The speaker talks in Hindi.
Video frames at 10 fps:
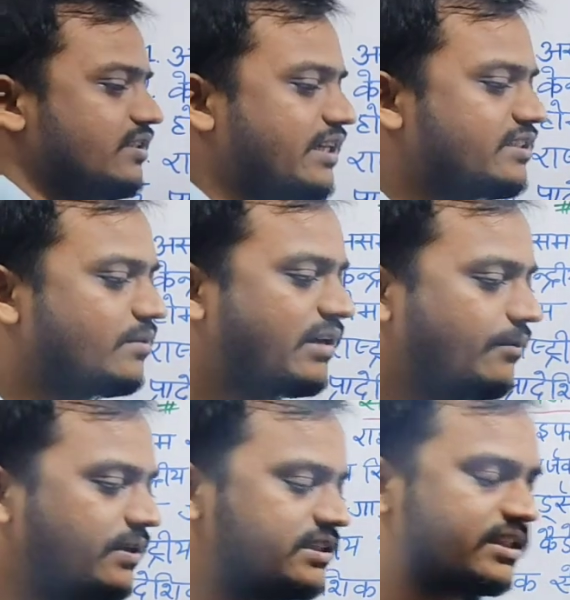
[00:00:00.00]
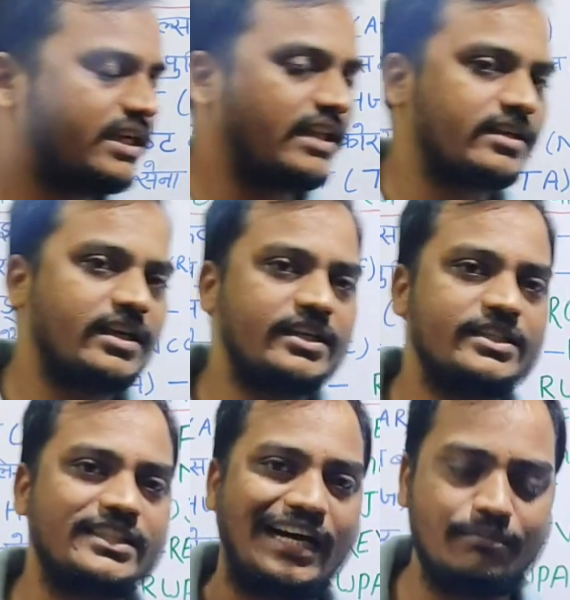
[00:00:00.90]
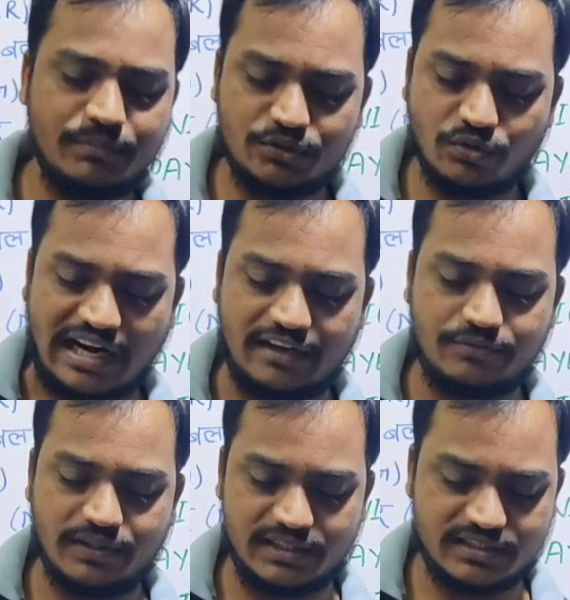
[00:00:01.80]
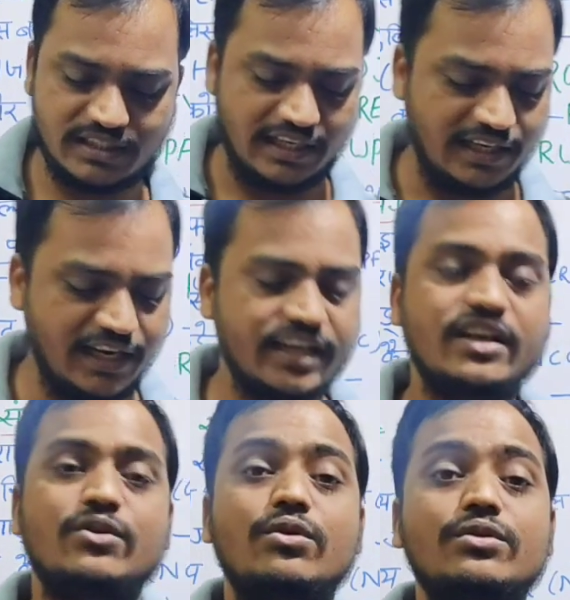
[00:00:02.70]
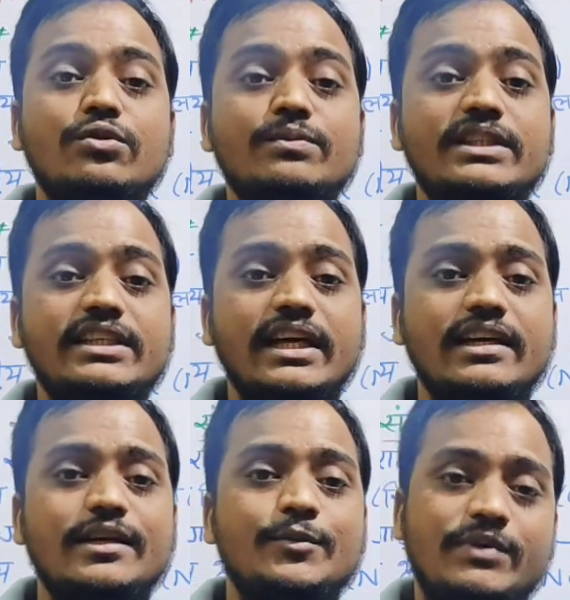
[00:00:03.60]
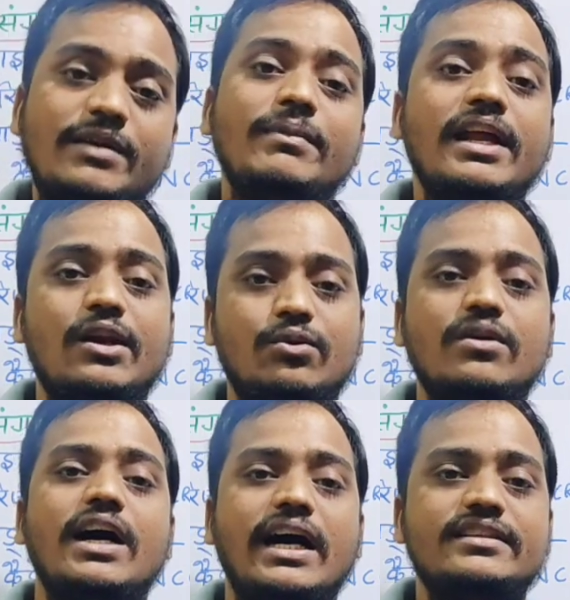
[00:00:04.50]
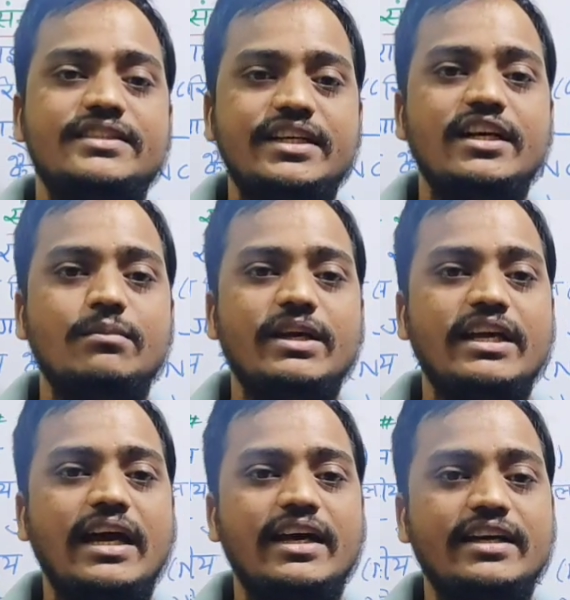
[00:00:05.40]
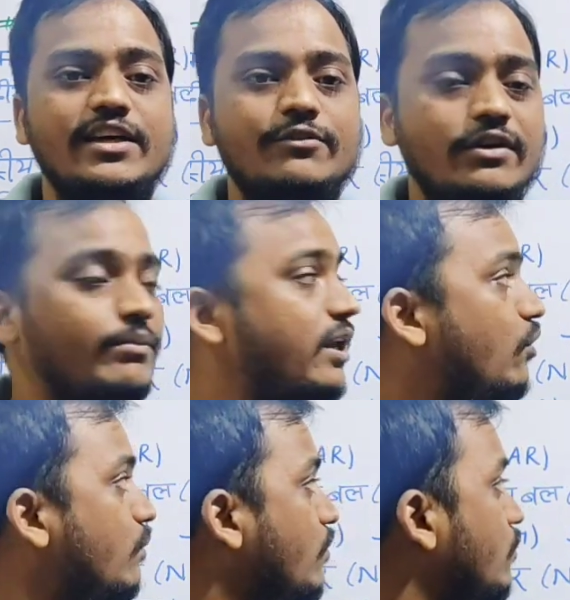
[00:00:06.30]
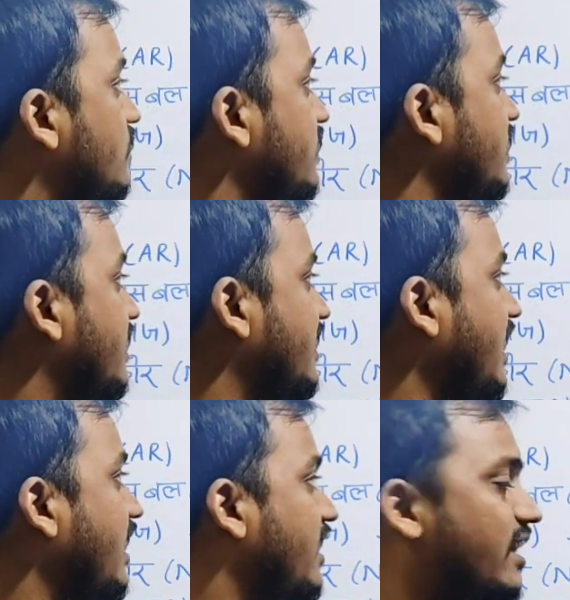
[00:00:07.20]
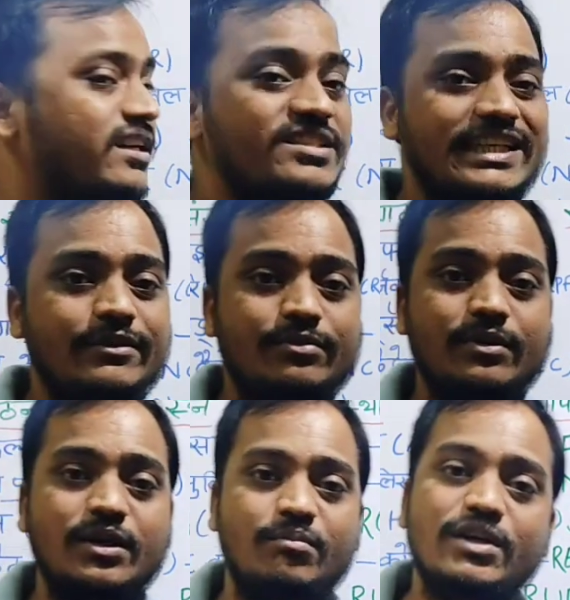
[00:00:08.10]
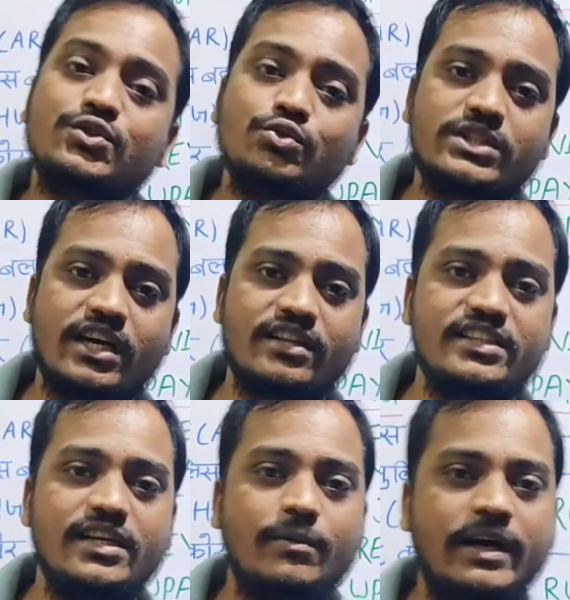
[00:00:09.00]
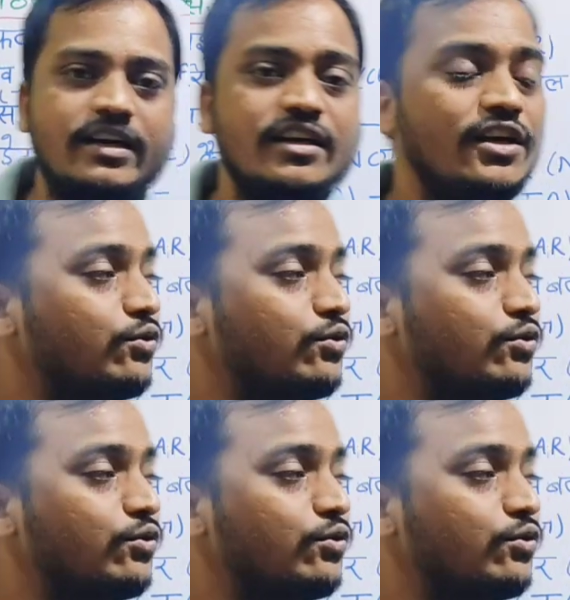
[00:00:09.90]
है असम राइफल्स से याद रखना कि शाम में जो राइफल्स लेके कौन घूमती है फीमेल लोग आज के डेट में क्या है फीमेल लोग बहुत ही क्या है अनसेफ महसूस करती है बाहर